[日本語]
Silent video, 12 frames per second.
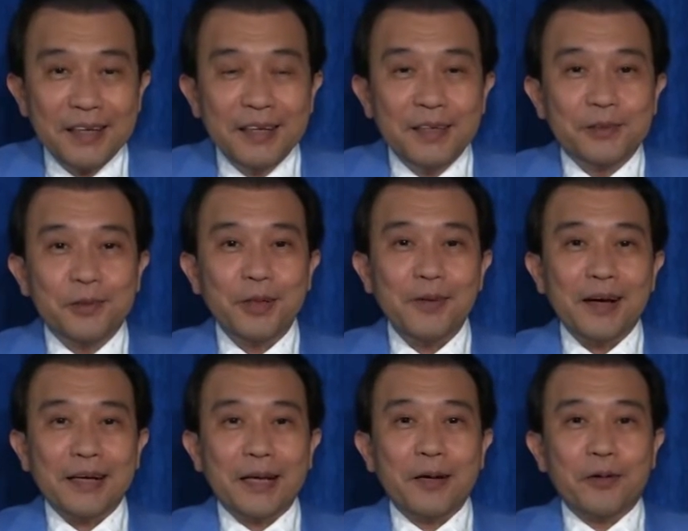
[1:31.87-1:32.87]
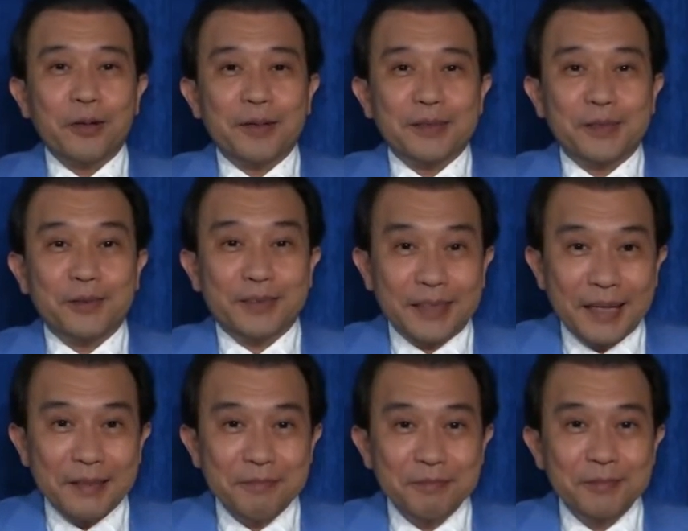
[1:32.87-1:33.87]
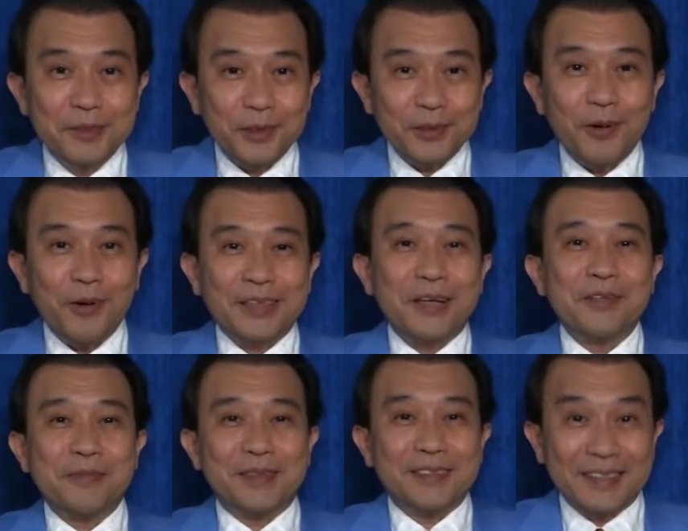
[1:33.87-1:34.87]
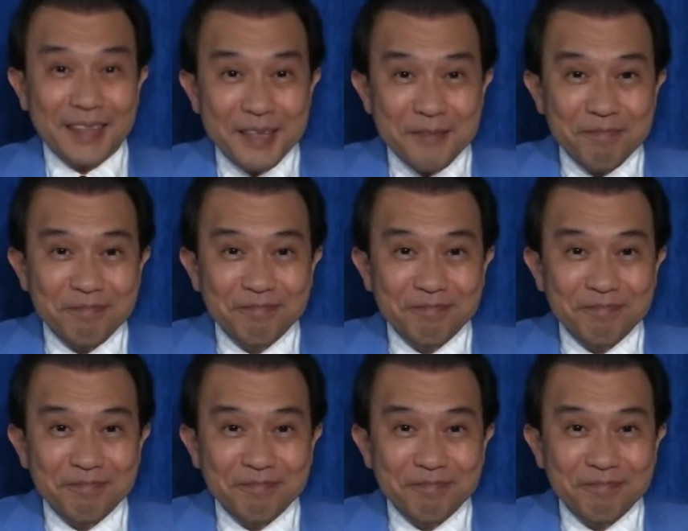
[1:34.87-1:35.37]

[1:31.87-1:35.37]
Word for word: えそれではカラオケマジックの世界、どうぞお楽しみください。